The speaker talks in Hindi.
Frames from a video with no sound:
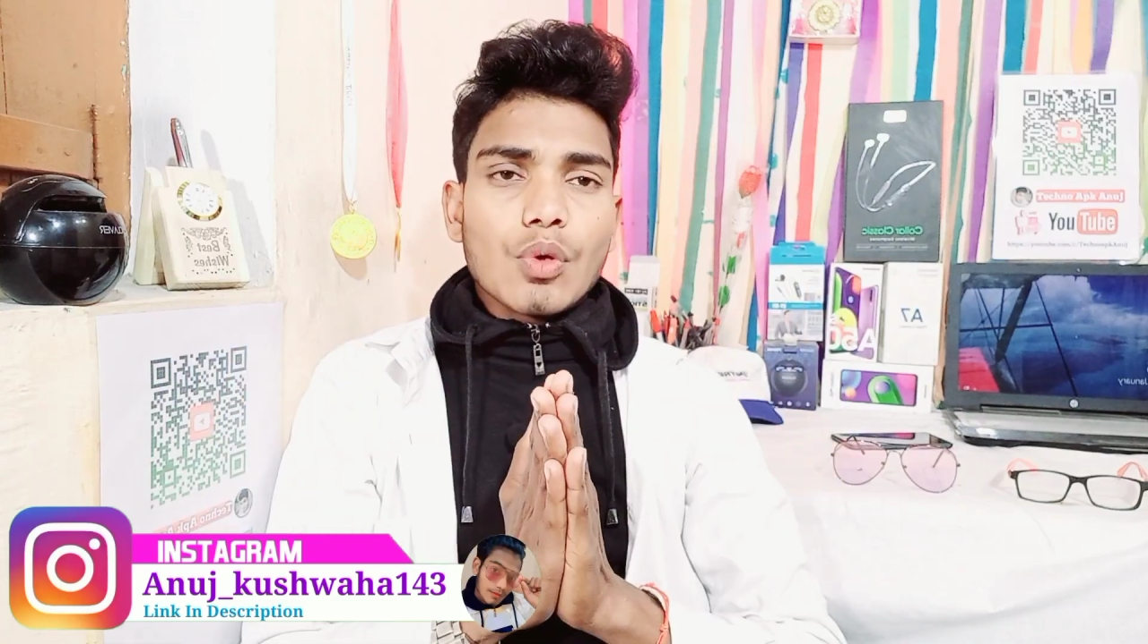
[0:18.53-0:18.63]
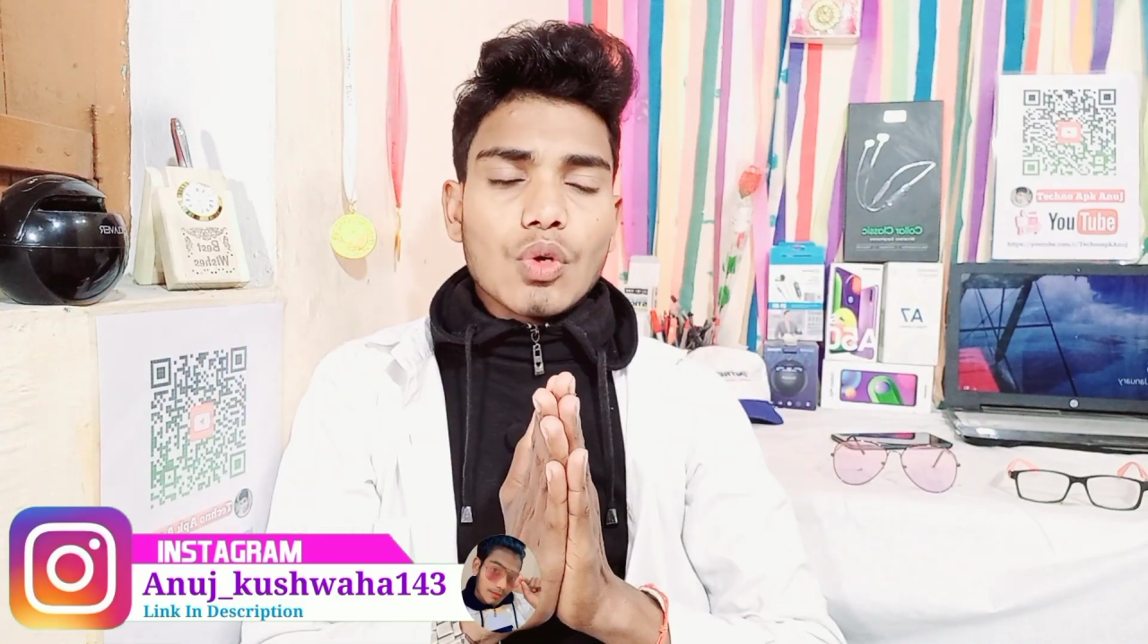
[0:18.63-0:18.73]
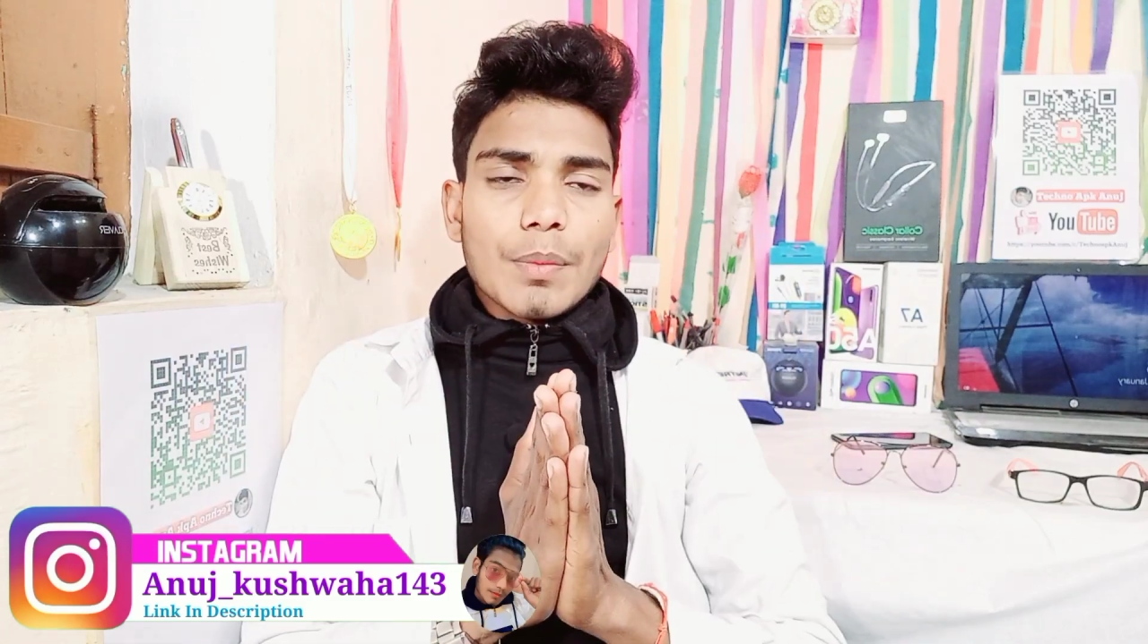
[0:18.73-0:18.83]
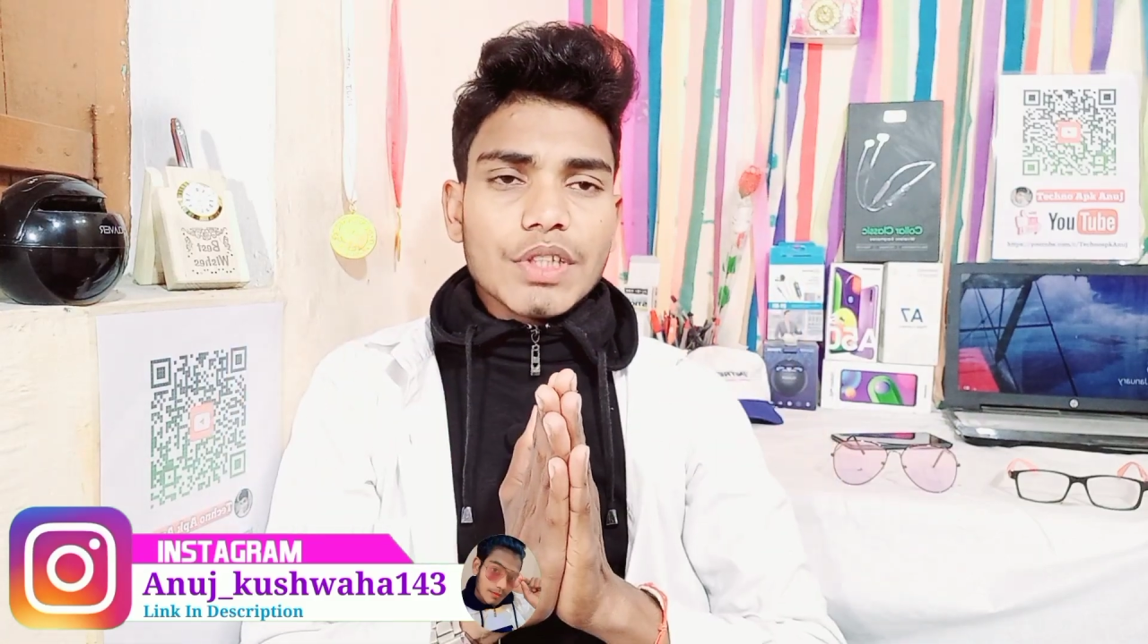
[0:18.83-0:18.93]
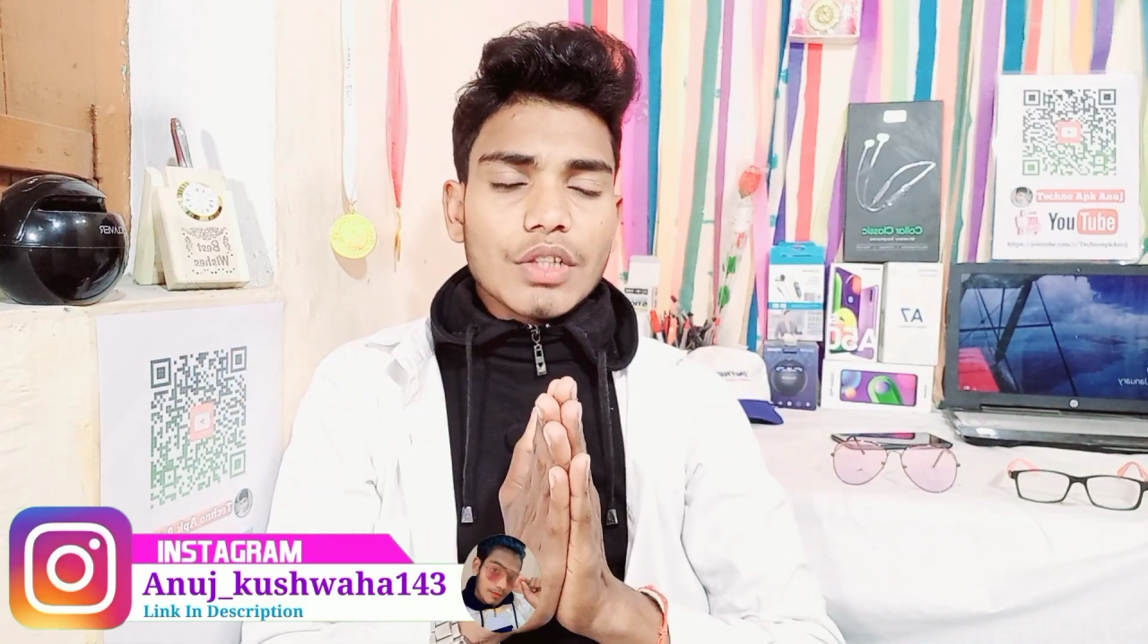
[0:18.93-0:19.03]

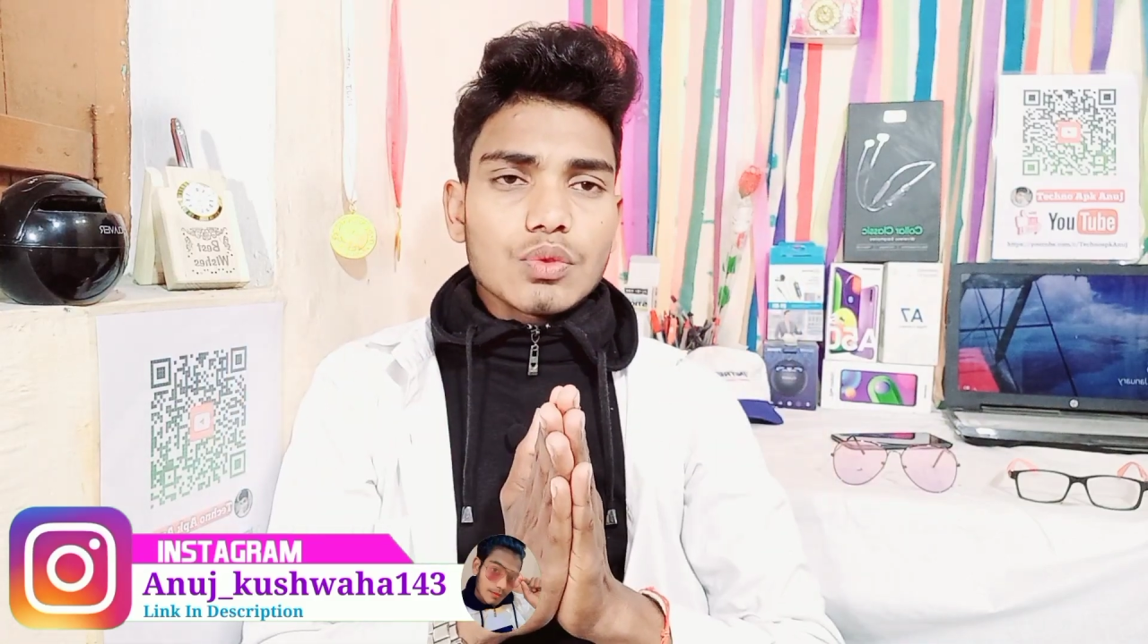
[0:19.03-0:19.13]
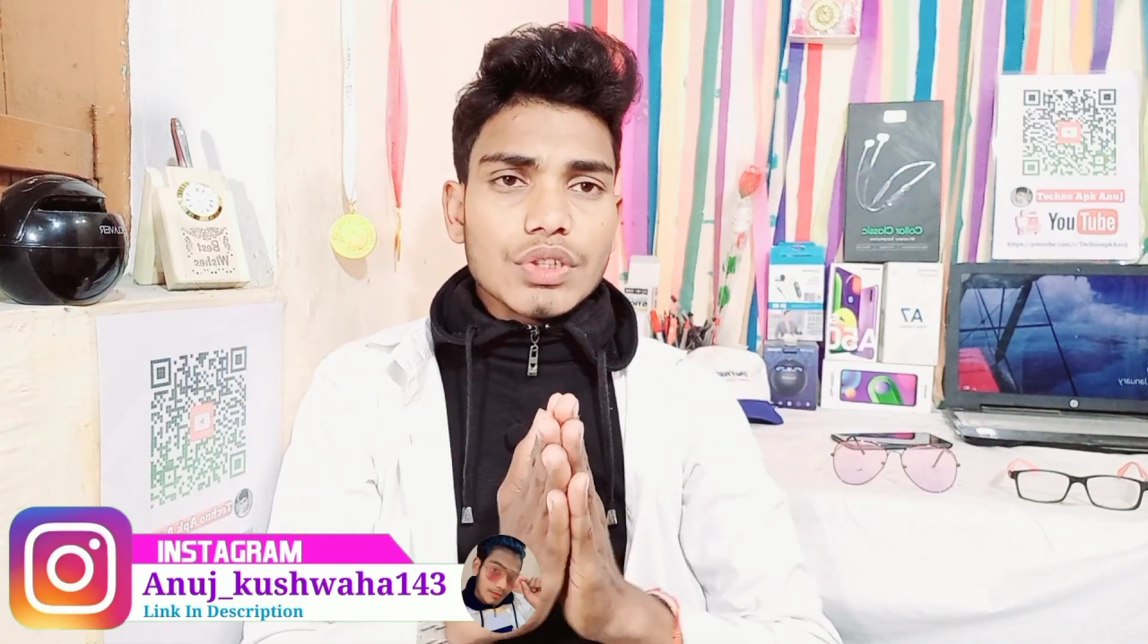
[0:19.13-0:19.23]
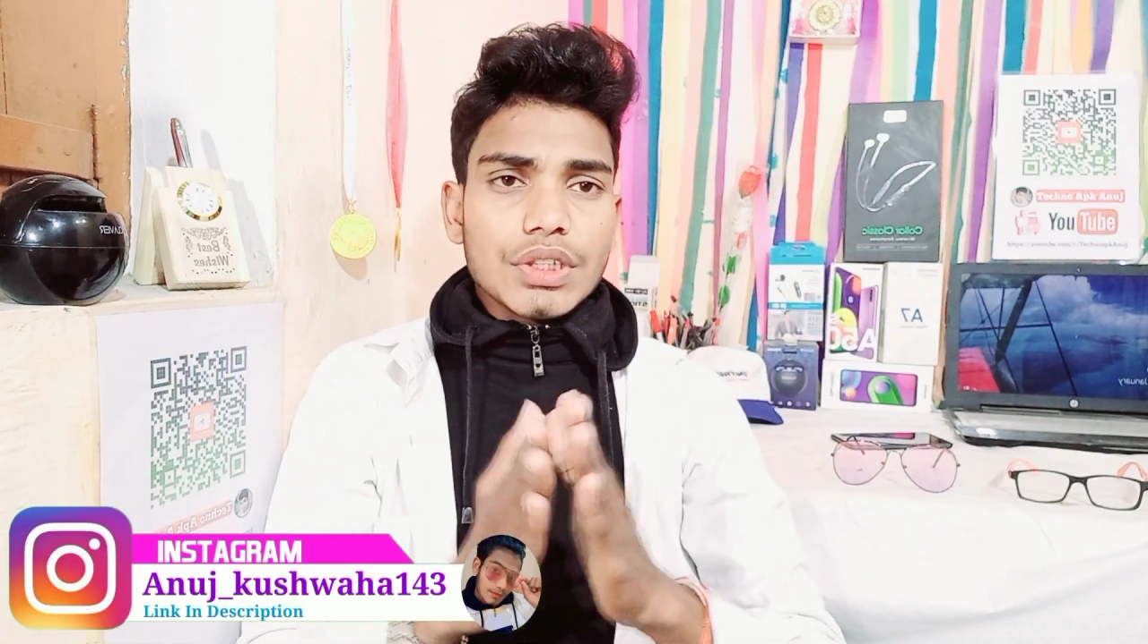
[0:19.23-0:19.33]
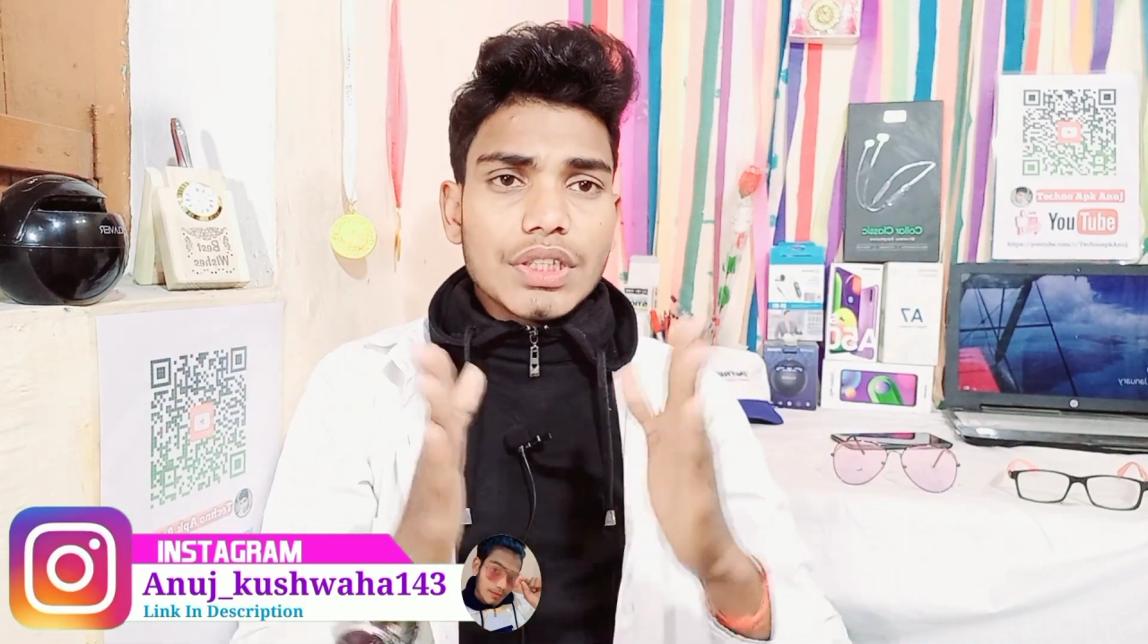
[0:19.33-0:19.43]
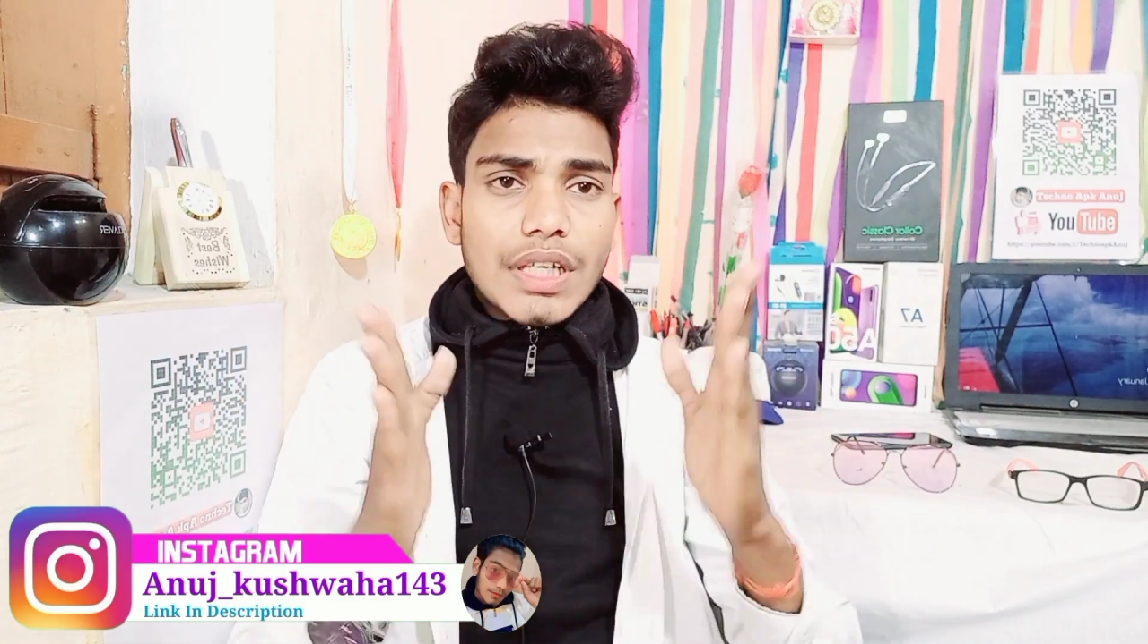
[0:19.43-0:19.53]
लोगों को बता दूँ
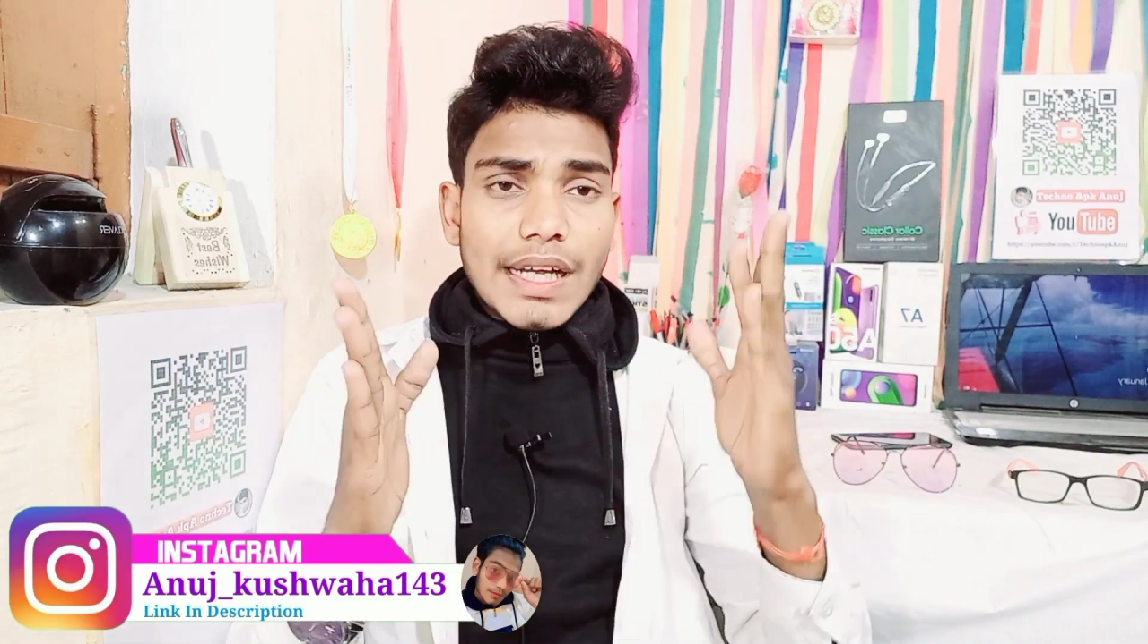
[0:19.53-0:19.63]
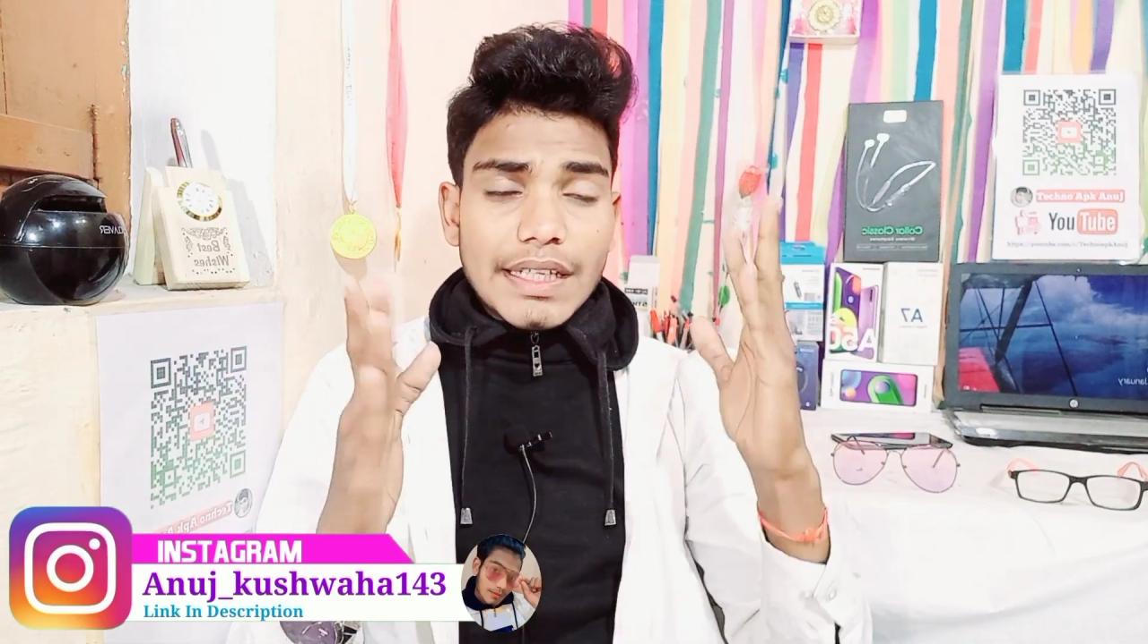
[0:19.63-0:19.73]
कि